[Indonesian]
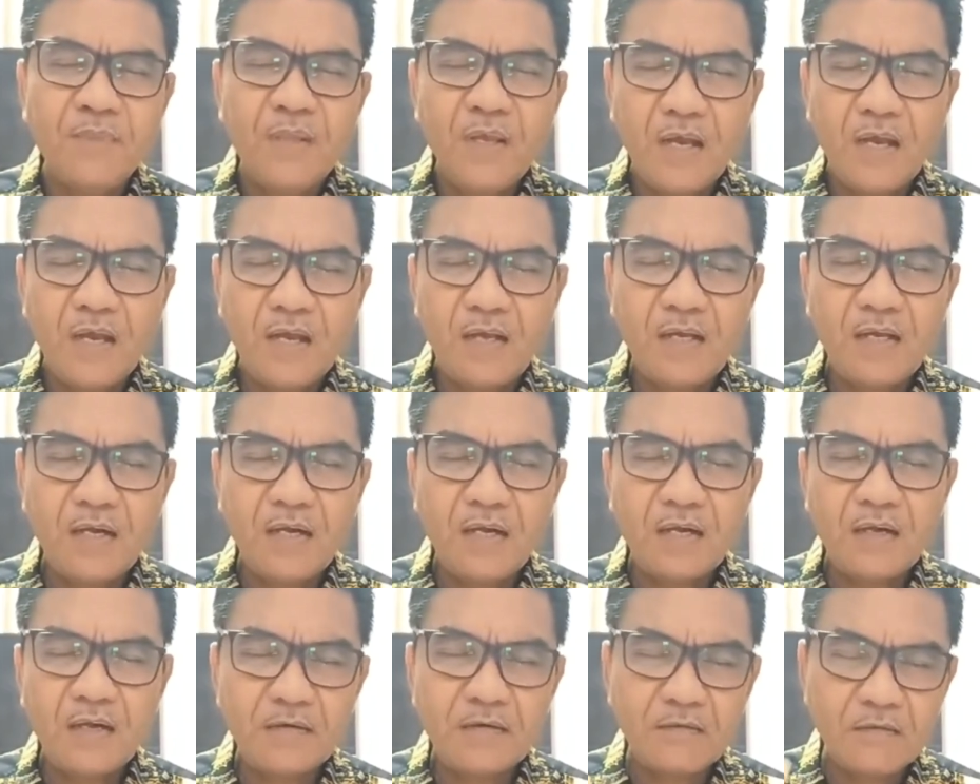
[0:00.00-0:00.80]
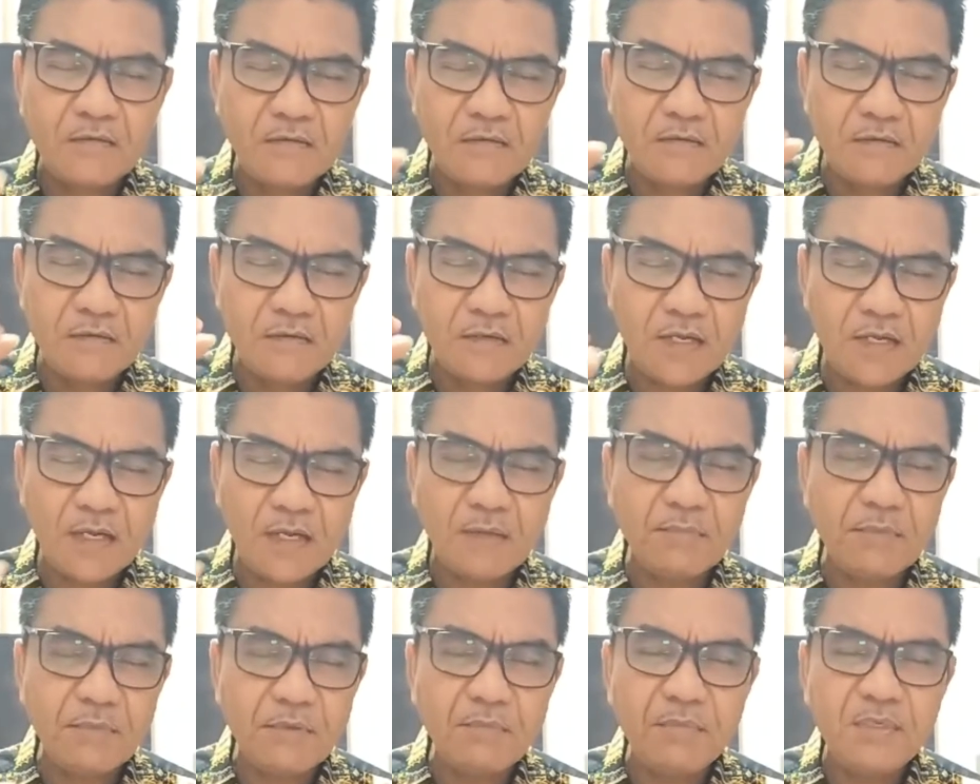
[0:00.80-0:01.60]
agar
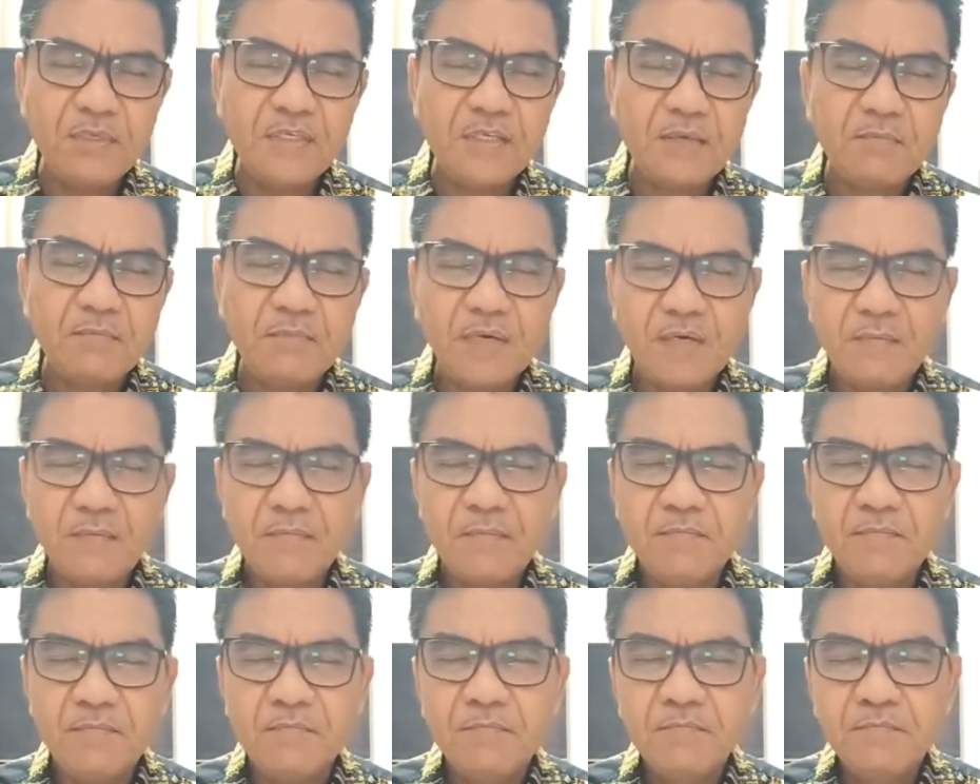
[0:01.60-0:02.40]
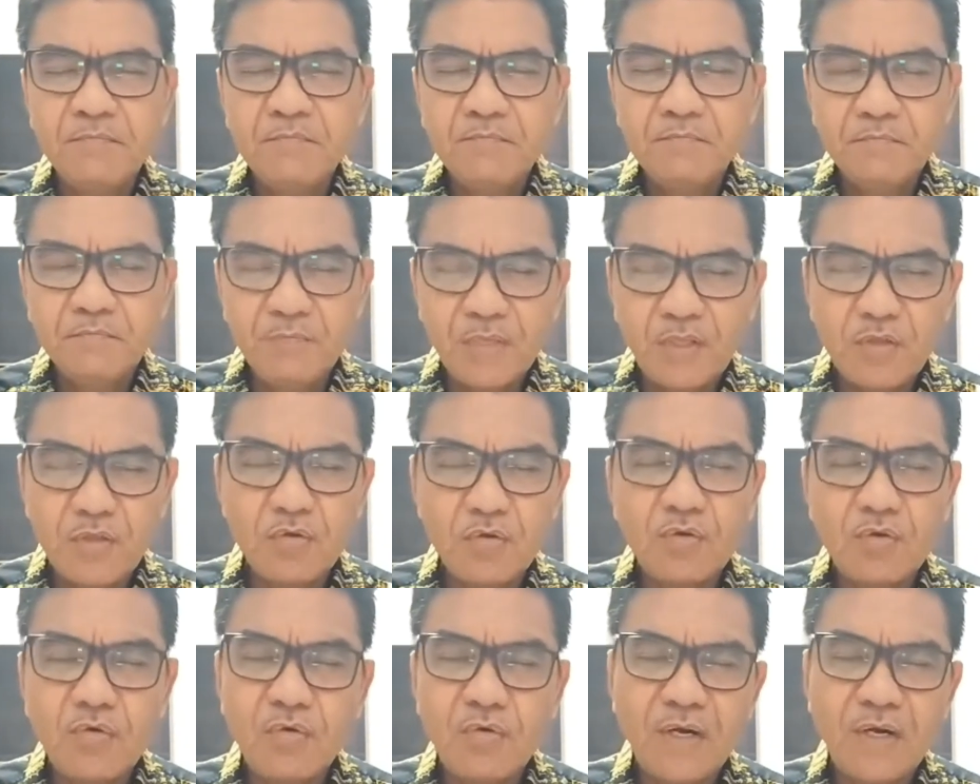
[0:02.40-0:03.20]
kami bisa
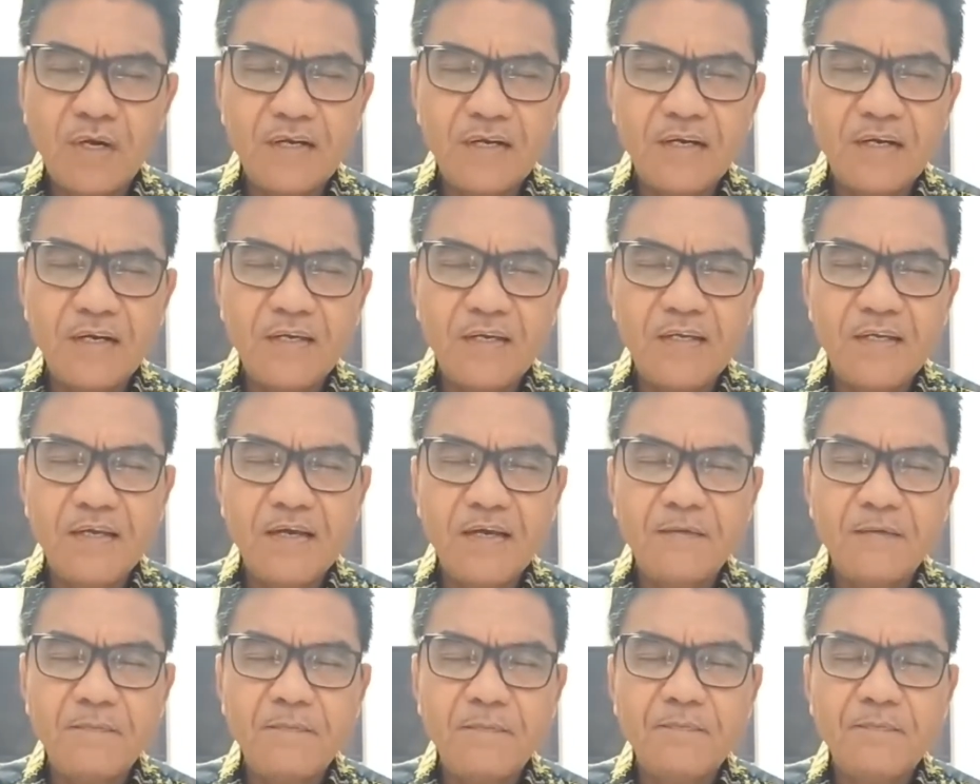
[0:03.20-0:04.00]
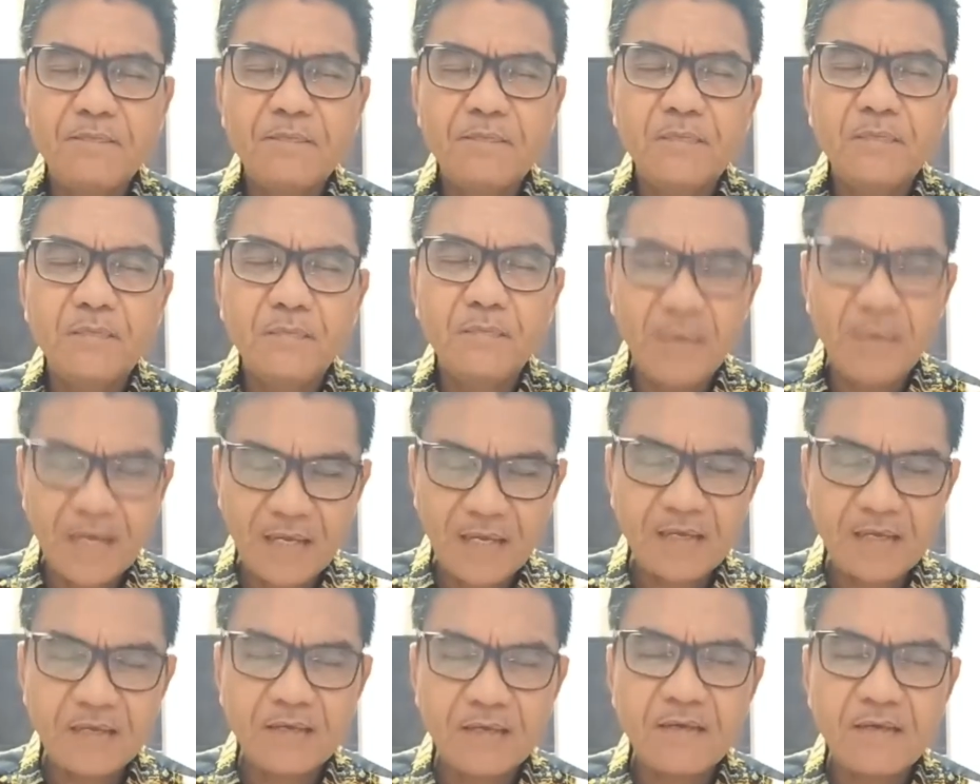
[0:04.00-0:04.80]
membentuk keluarga yang
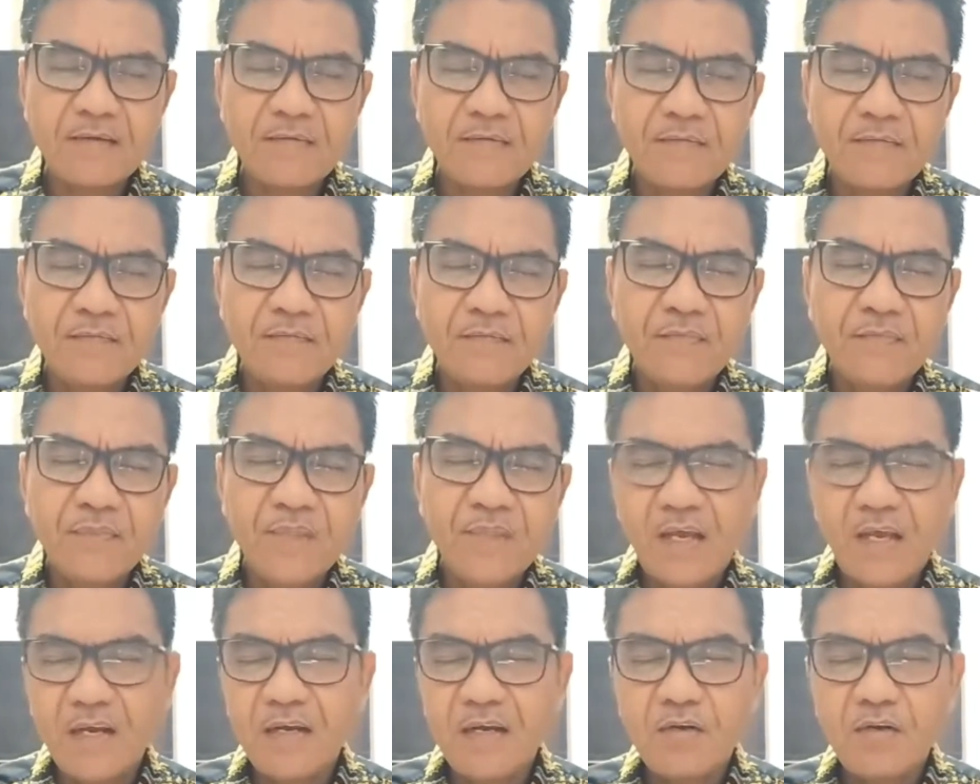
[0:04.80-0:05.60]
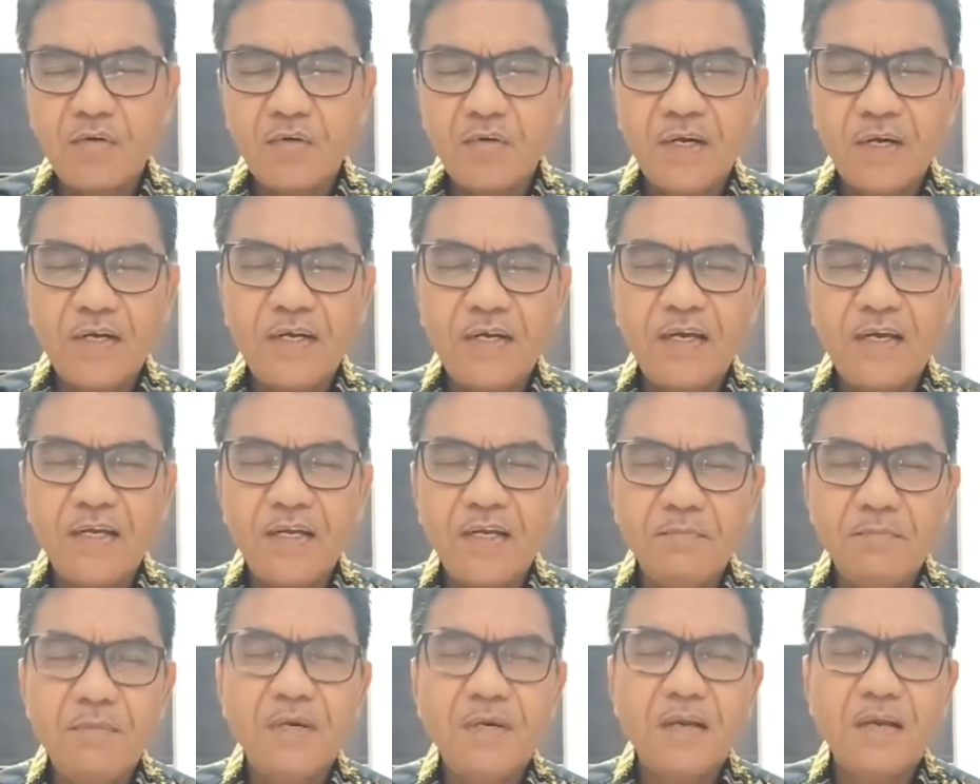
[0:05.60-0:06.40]
baik dan keluarga yang
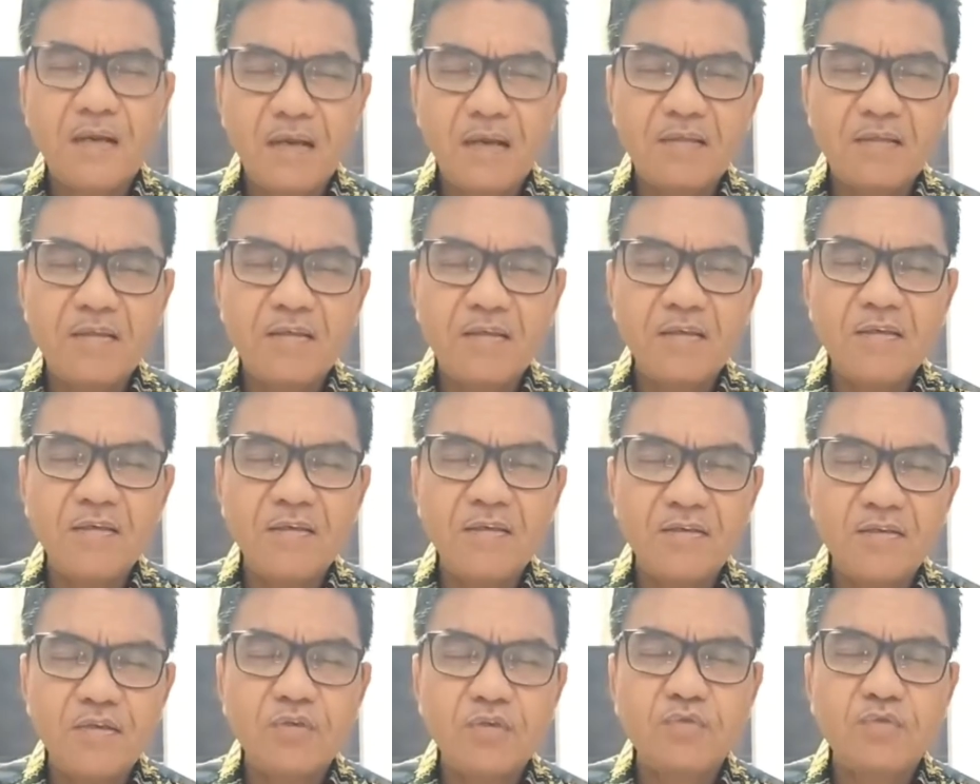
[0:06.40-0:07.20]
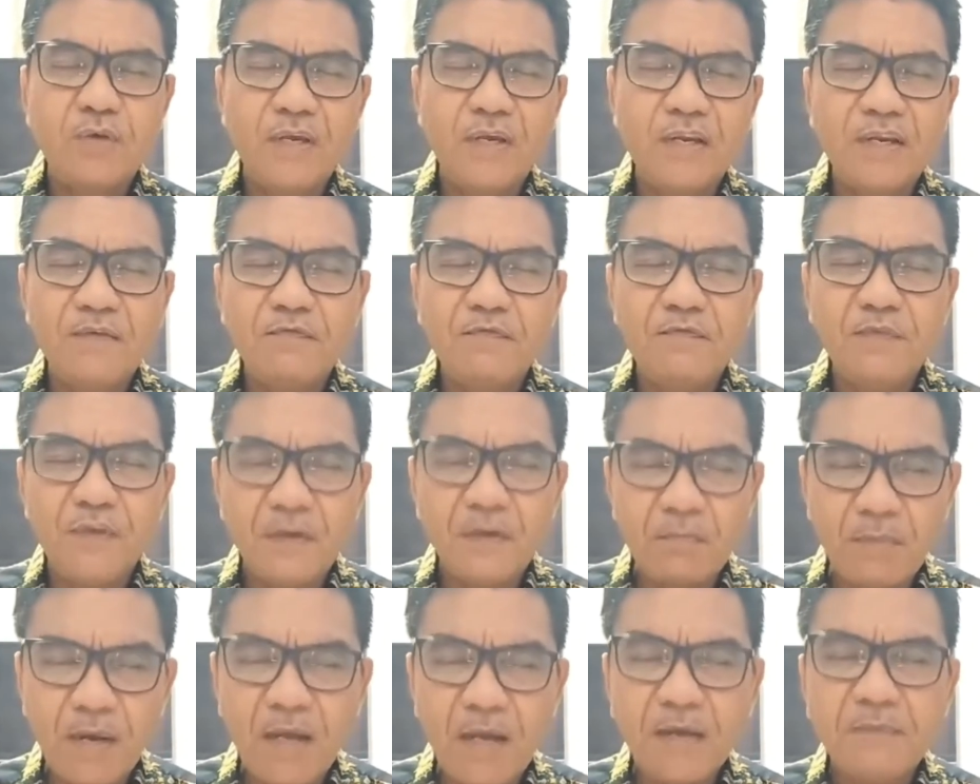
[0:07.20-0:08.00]
diberkati. Sesuai dengan
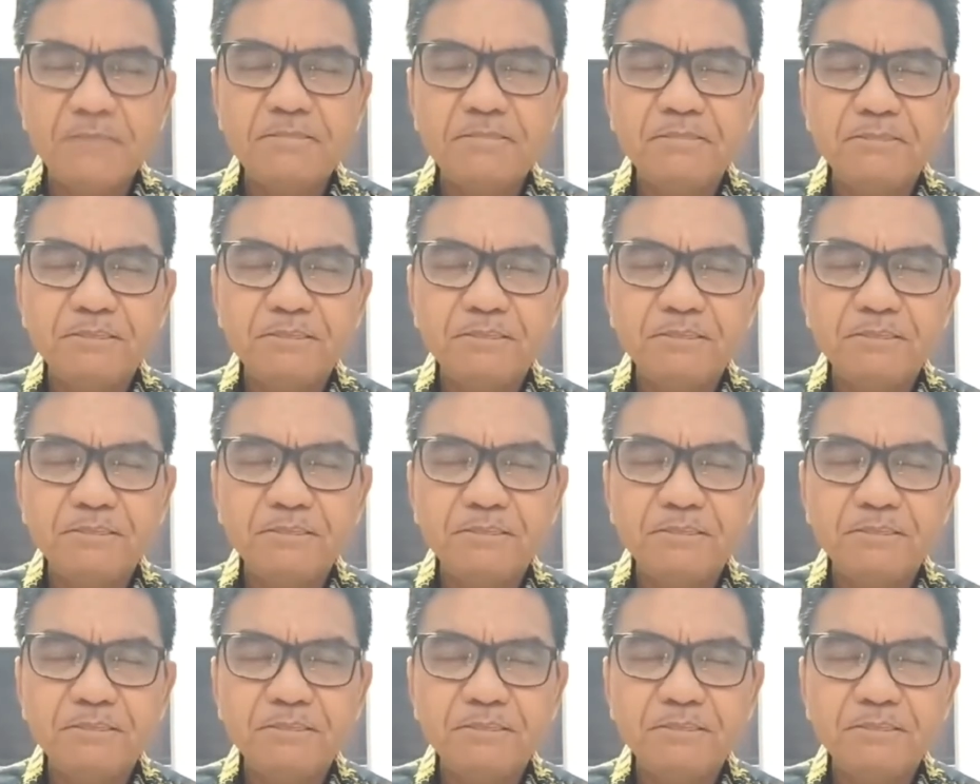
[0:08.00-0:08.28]
firman,